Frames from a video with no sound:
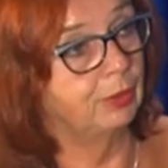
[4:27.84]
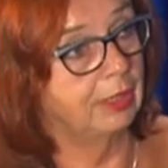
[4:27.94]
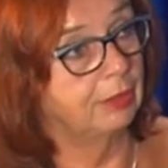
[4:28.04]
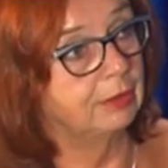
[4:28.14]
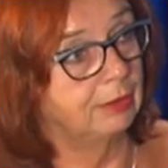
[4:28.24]

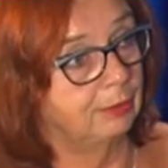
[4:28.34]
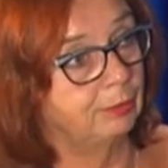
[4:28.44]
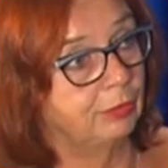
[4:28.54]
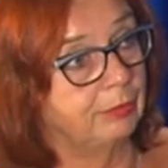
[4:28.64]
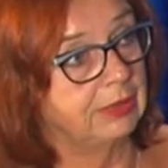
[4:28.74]
Puchar y,
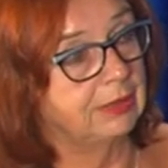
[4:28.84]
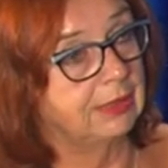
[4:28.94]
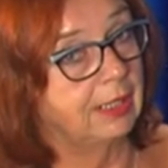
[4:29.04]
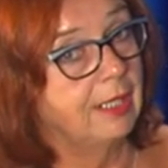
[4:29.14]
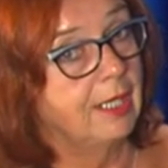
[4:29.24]

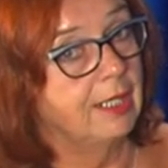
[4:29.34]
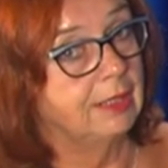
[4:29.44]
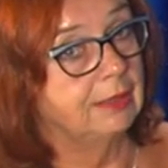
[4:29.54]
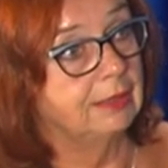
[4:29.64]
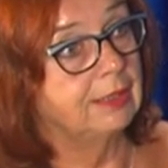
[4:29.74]
Burmistrza.
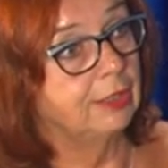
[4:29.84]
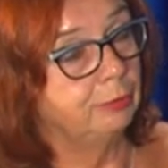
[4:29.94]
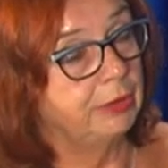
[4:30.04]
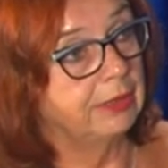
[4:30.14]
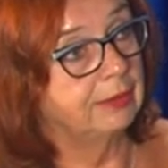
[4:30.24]
Y,
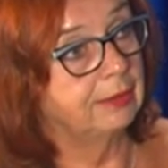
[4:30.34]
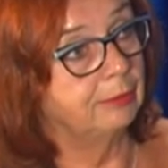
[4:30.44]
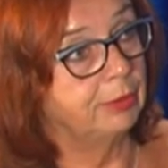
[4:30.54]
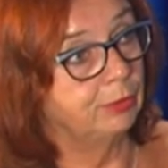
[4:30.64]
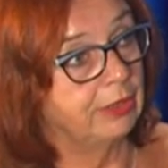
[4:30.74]
ten bieg
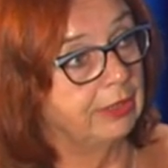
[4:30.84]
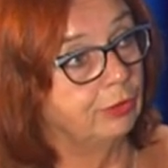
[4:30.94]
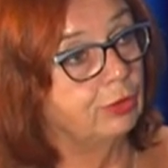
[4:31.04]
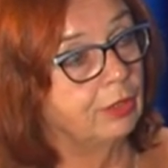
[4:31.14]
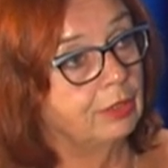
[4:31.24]
był
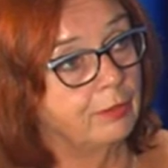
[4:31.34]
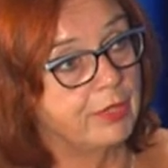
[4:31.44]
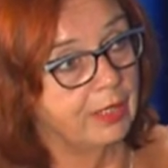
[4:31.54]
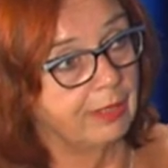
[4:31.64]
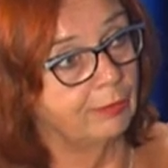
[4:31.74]
kiedyś tylko
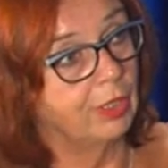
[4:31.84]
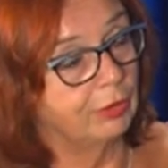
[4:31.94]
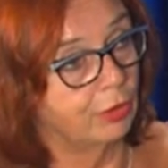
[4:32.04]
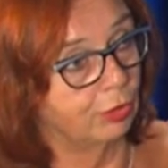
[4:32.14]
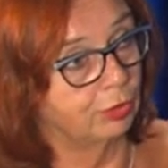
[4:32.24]
biegiem
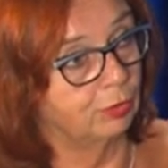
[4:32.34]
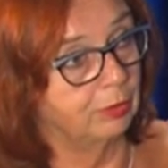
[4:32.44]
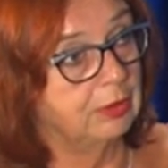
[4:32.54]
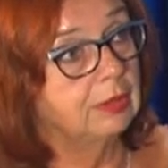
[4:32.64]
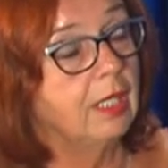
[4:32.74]
dla
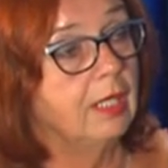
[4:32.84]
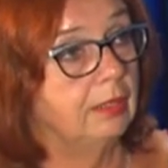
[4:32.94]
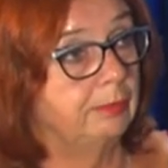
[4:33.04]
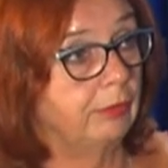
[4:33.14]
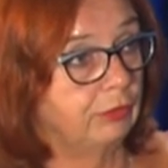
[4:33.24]
dorosłych,
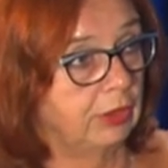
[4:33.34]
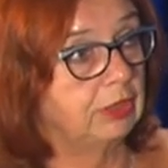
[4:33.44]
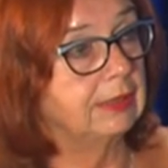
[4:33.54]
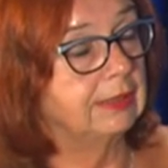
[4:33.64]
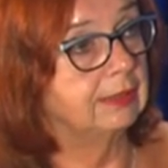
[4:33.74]
powyżej
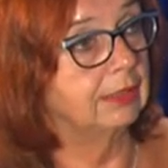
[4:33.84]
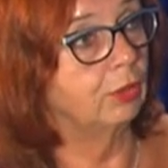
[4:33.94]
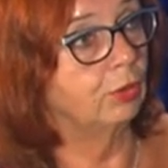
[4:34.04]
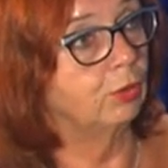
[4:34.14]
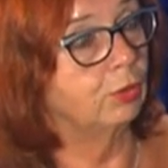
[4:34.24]
16
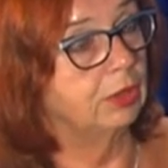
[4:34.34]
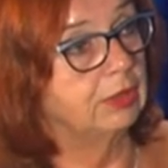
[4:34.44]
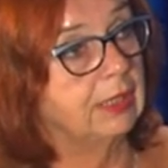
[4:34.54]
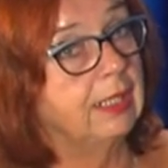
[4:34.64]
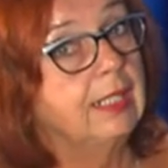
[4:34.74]
roku
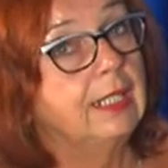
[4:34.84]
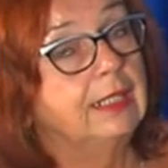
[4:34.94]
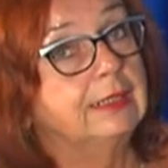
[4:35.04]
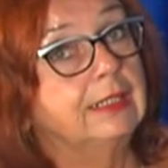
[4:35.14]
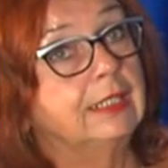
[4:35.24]
życia,
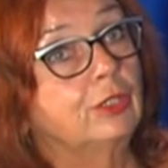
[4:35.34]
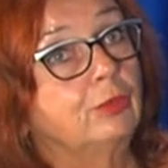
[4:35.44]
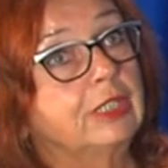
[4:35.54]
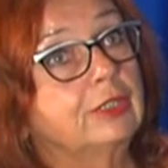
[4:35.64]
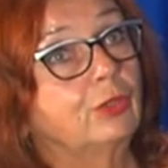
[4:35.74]
mhm.
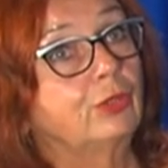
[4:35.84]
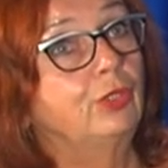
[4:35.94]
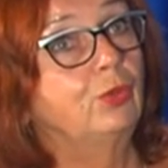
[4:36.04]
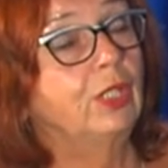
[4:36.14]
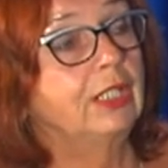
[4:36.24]
natomiast od
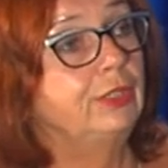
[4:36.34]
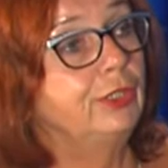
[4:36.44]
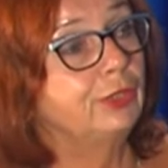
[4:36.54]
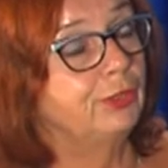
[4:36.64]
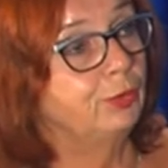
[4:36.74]
kilku lat
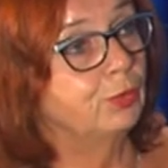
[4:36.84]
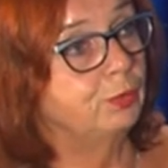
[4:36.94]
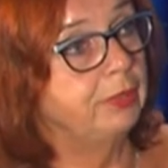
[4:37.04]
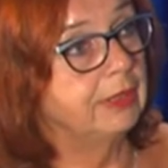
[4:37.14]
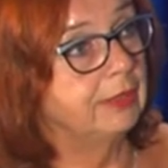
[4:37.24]
jest
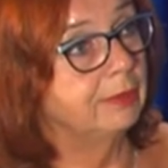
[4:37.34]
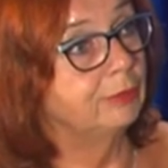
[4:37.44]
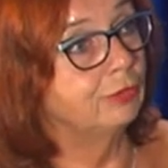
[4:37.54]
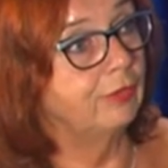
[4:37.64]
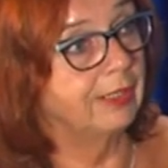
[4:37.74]
już biegiem
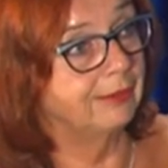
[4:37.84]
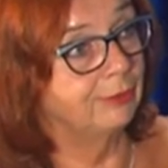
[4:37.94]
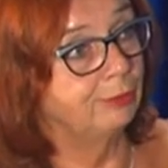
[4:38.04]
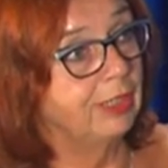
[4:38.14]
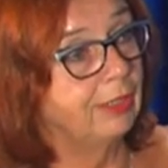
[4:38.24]

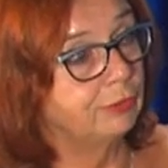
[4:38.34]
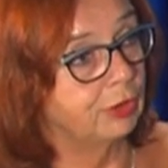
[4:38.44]
otwartym dla